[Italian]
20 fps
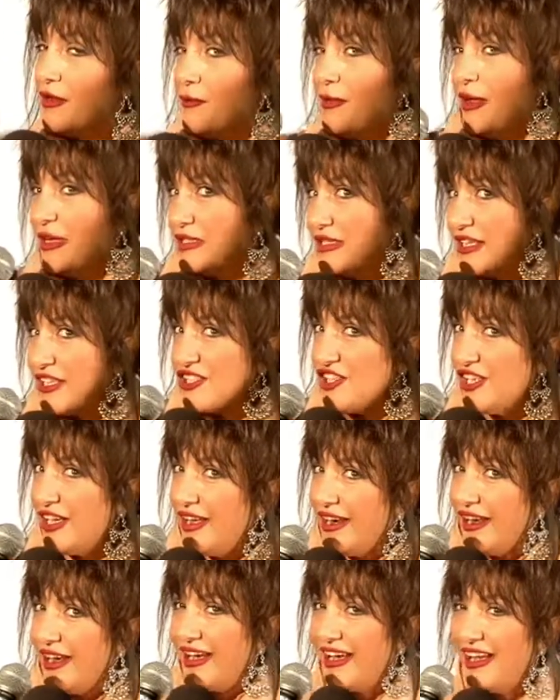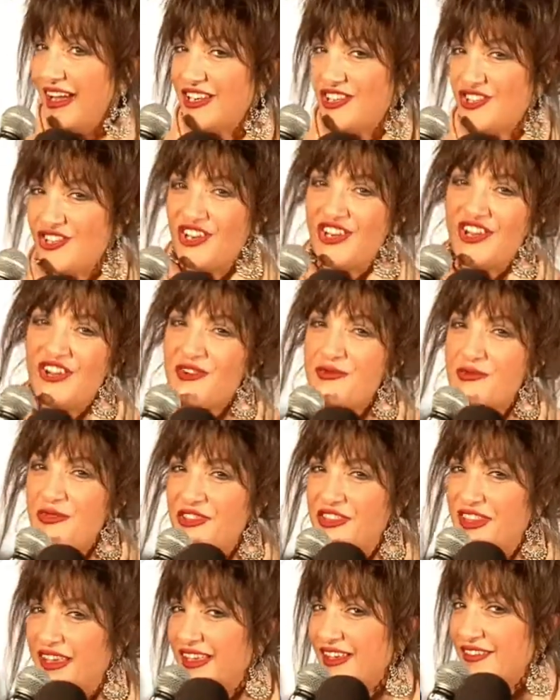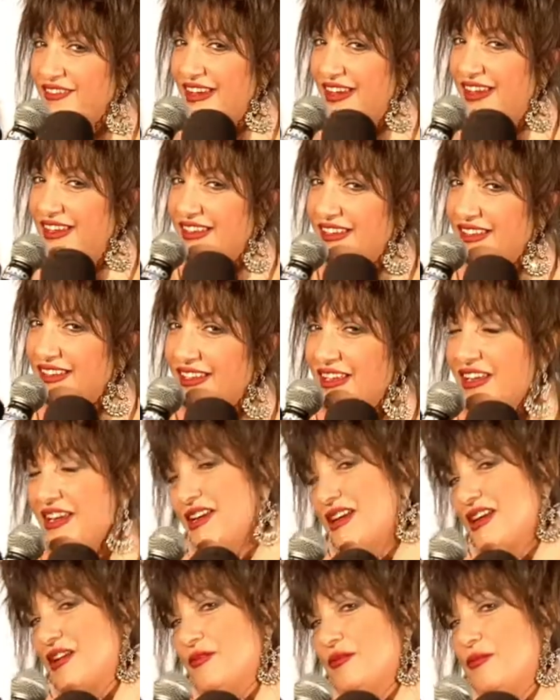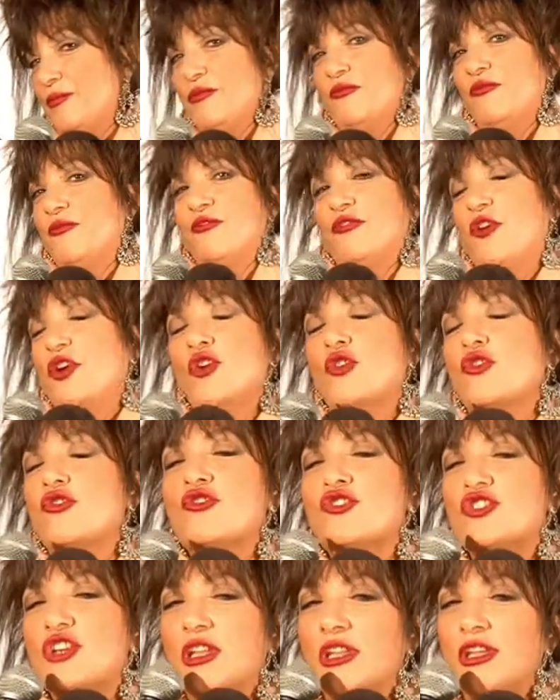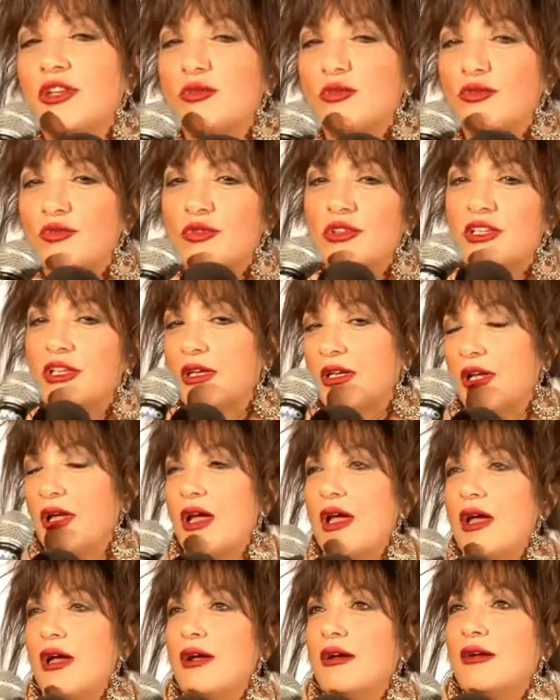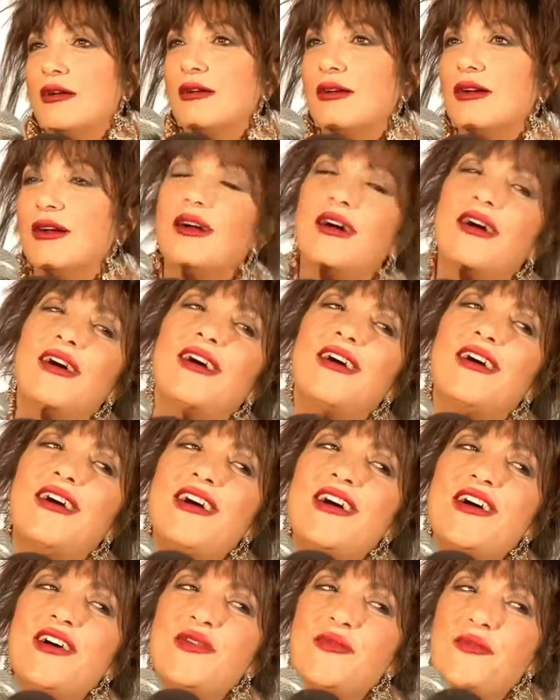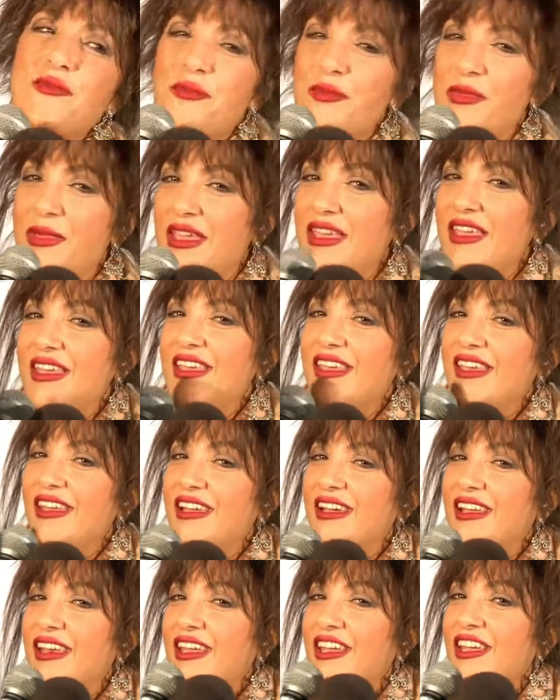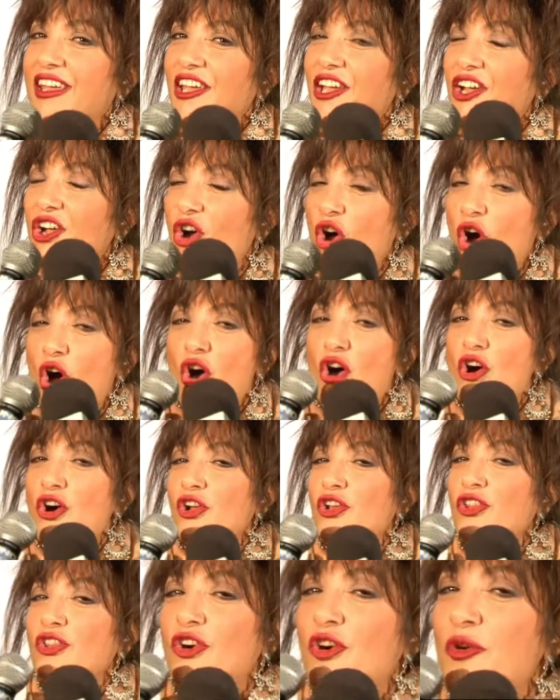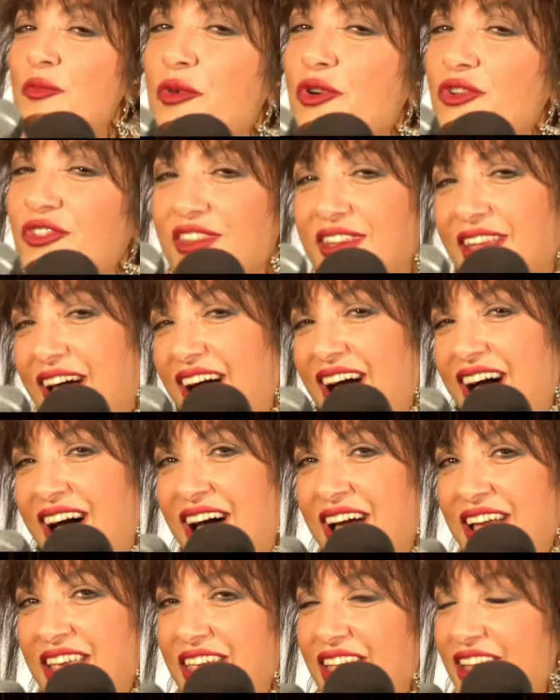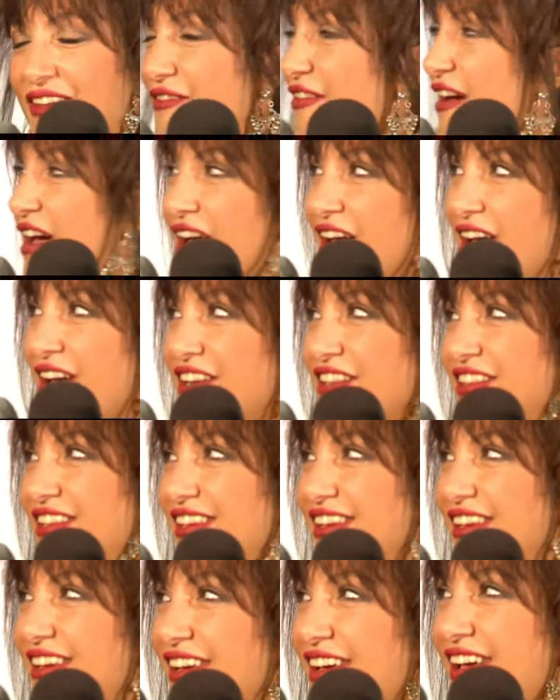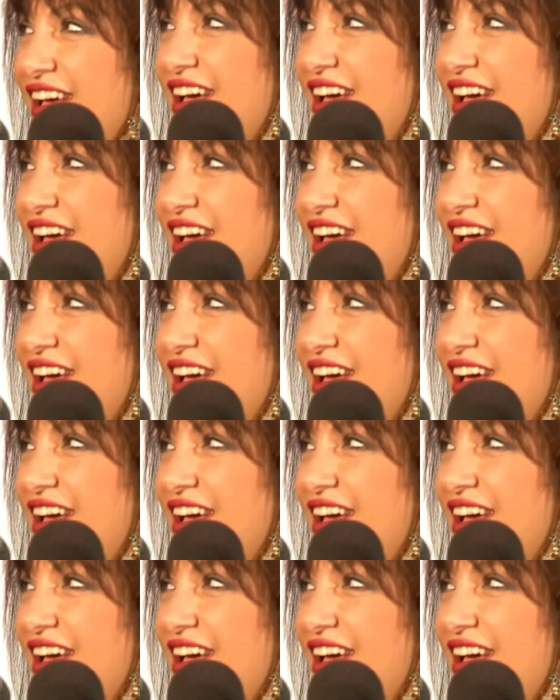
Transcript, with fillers: Beh, stasera Cenero Montagne Verdi, sì. che voi conoscete tutti. Eh. Regalacelo, dai. Mi ricordo montagne verdi